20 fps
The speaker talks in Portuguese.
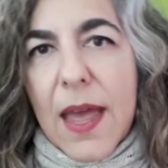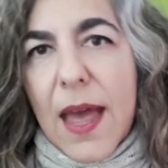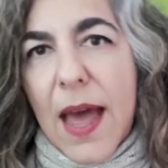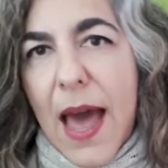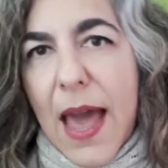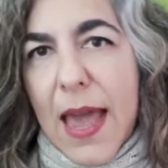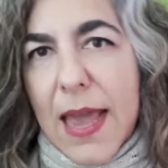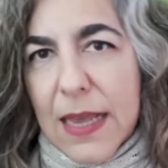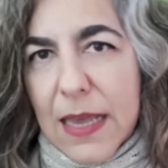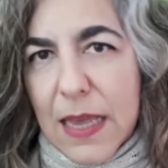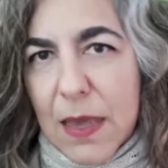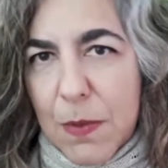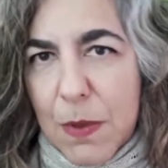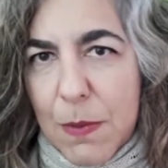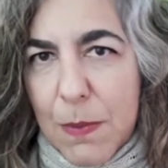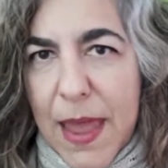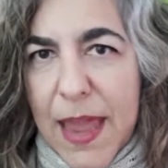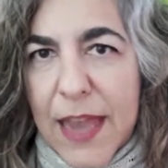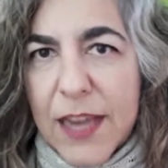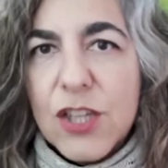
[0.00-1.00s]
A equipe
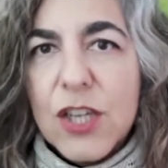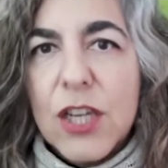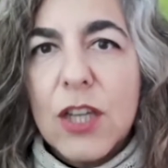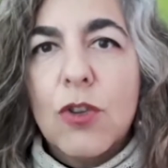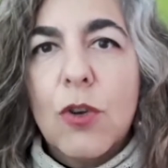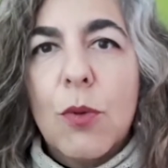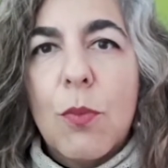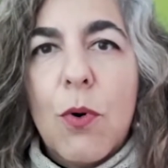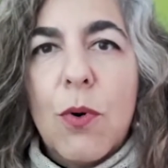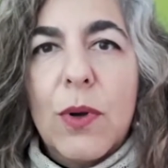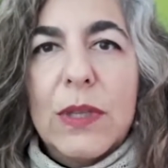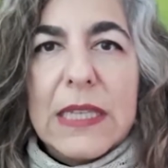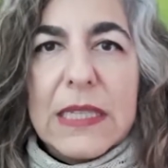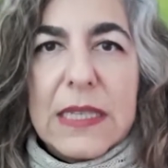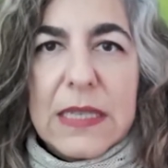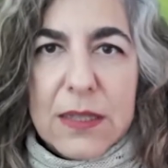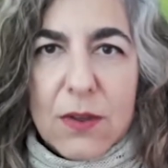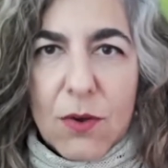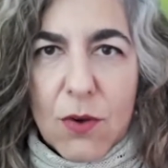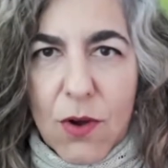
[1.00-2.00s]
médica tomou a
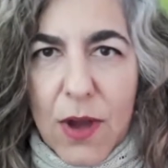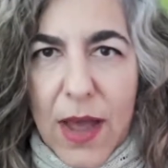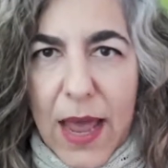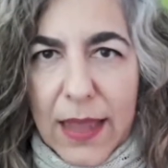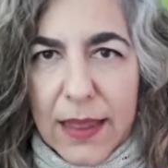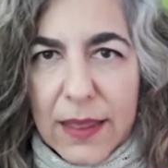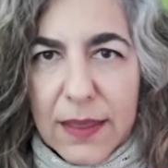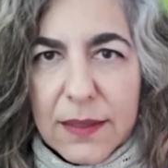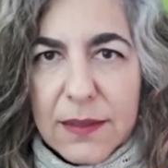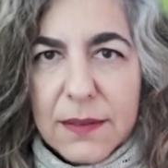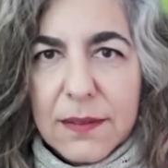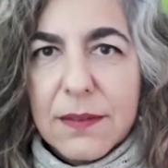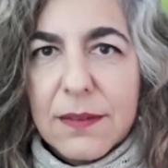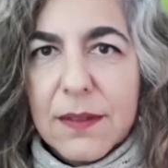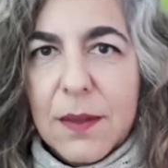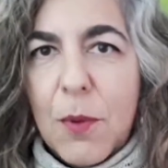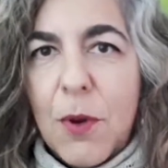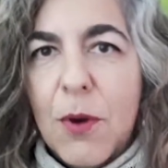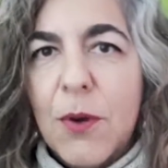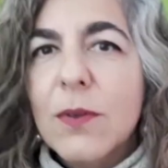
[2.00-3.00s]
decisão correta,
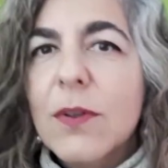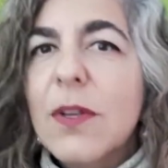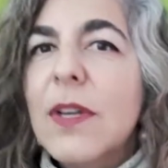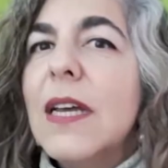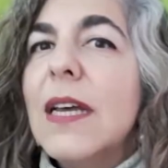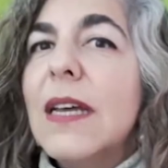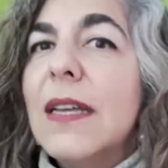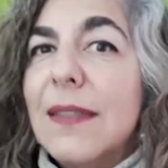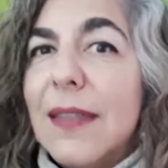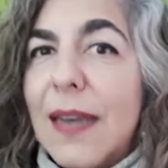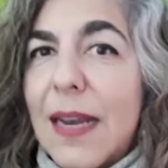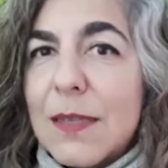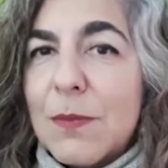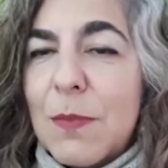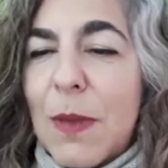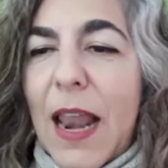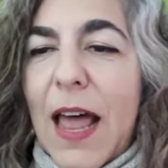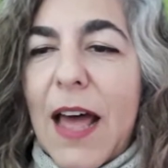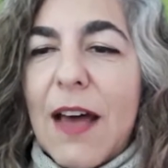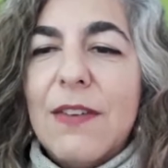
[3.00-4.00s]
tá bom? Três
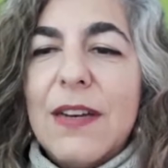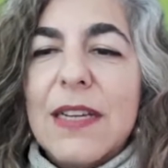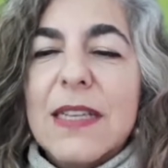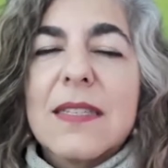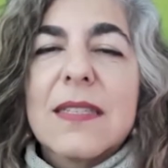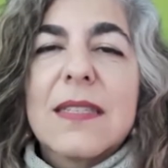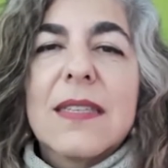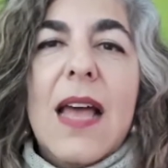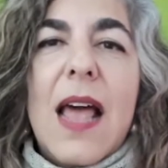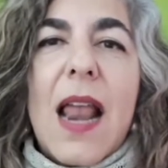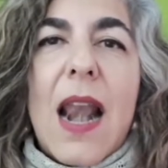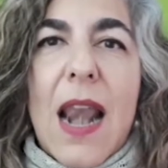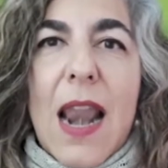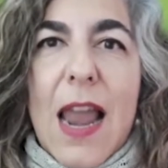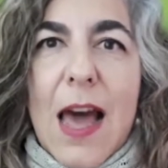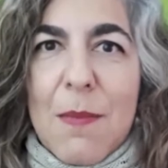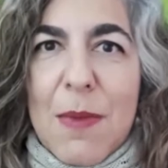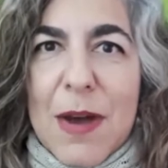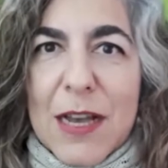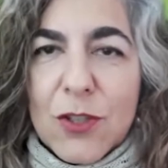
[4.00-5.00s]
palavras:
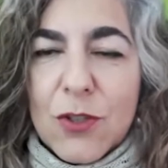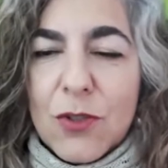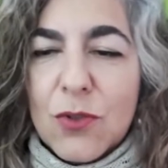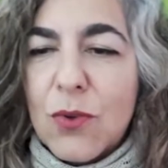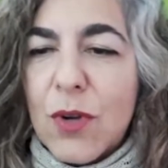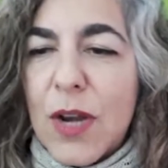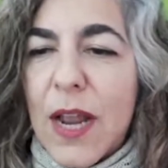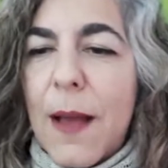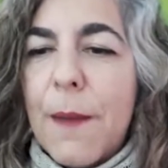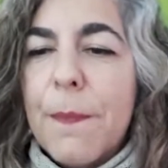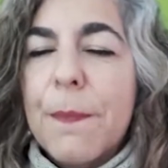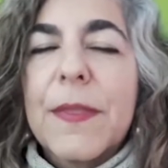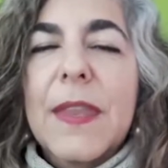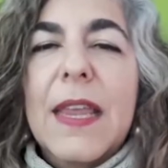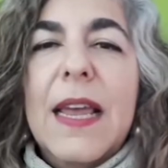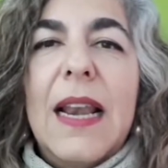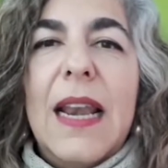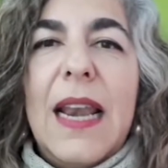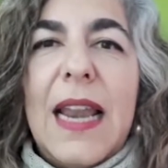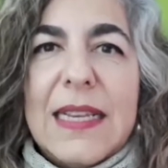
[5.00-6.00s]
la basura,
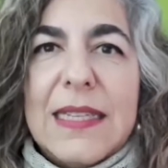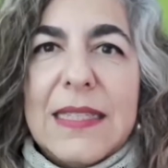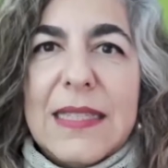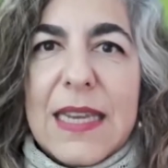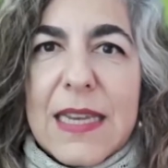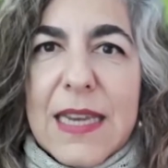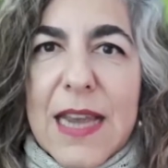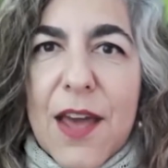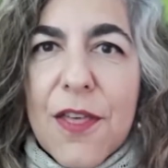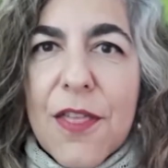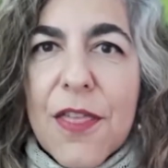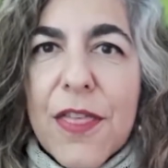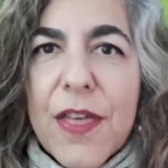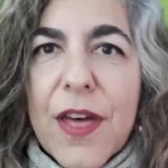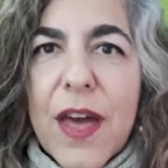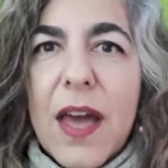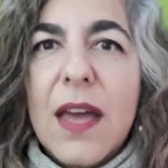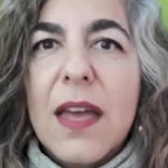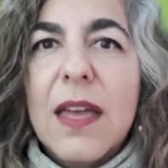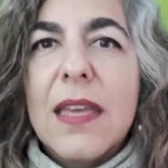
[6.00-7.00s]
la
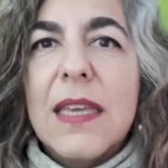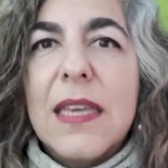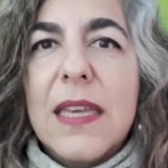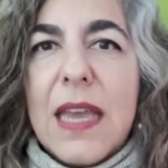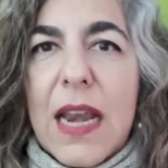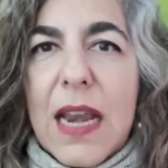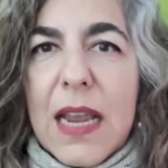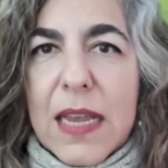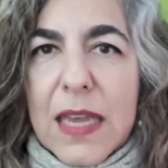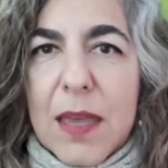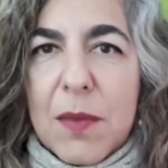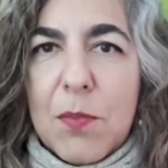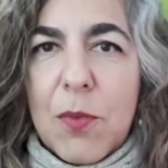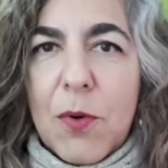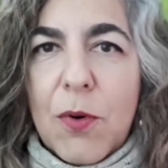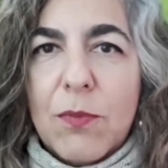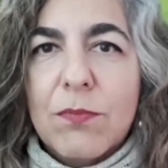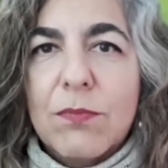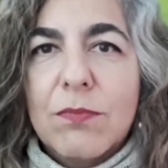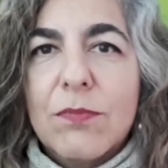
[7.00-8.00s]
enseñanza e el
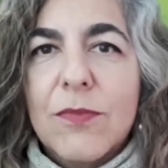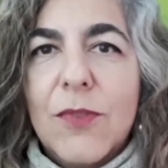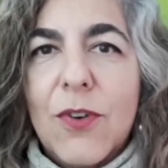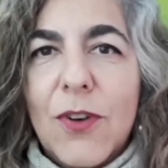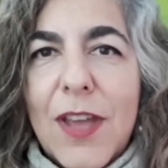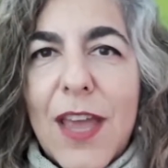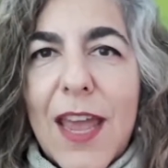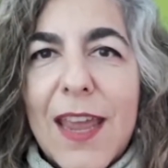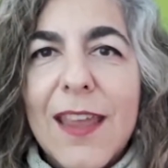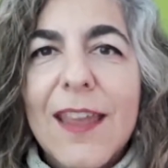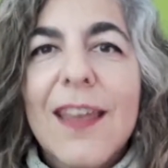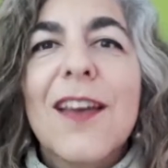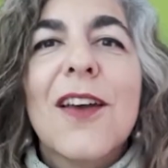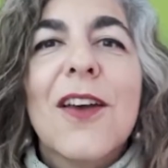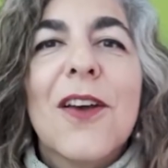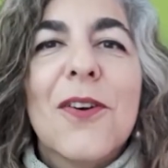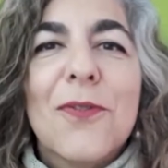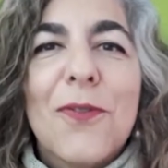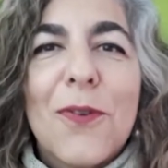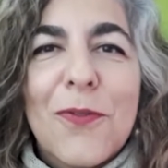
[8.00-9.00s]
equipo, ok?
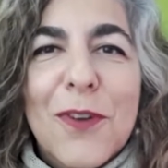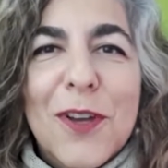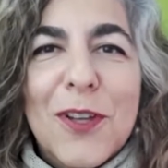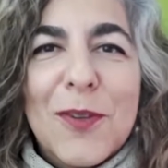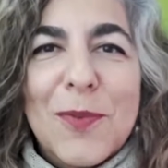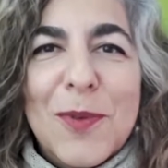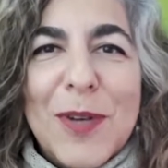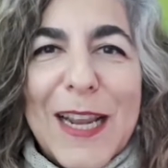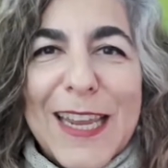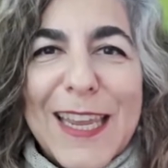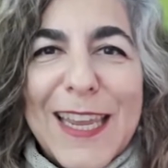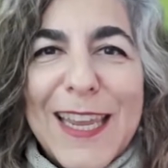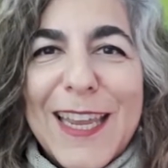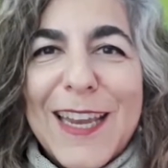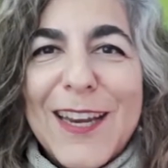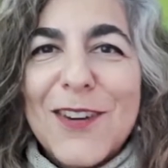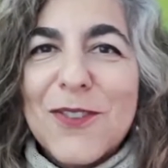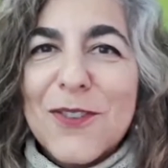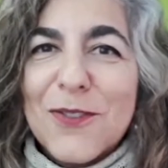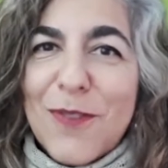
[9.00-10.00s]
Vou ficando por
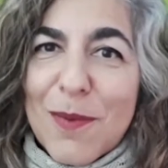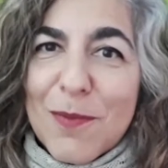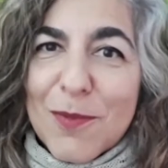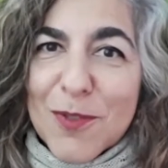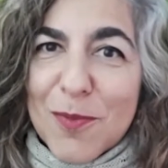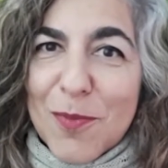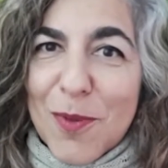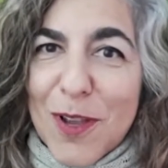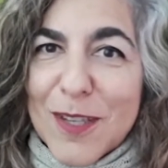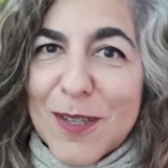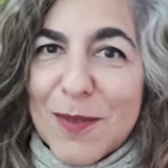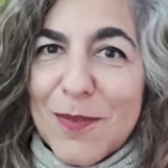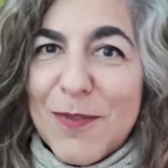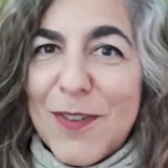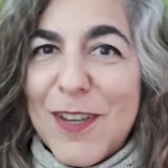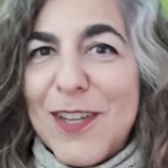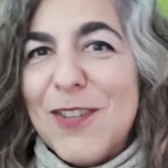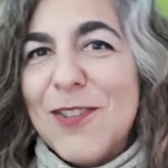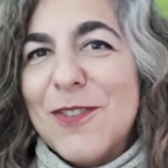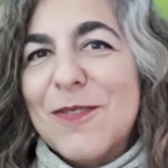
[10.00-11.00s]
aqui, nos vemos no próximo
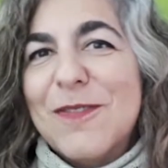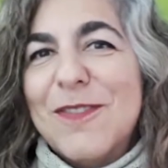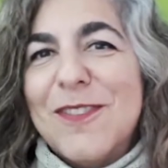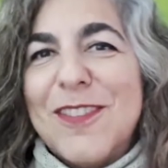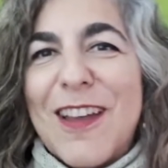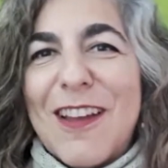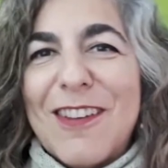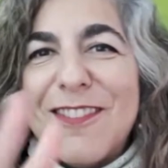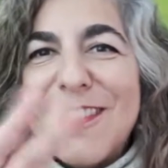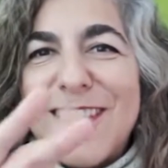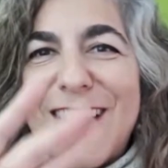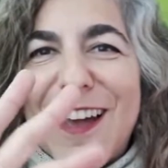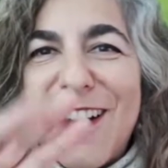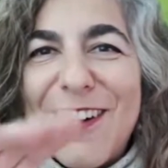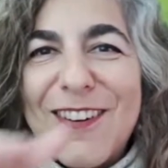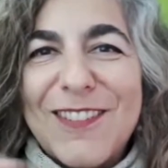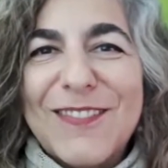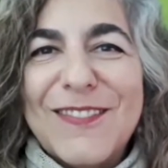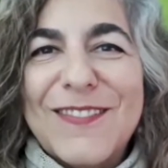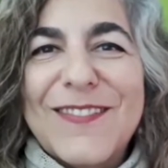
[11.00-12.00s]
vídeo. Tchau,
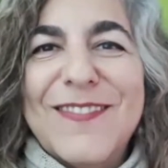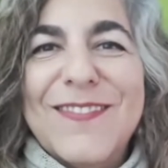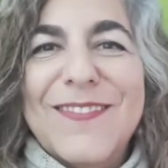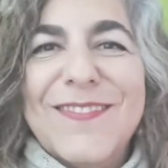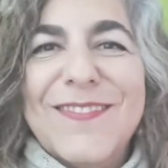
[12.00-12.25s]
tchau!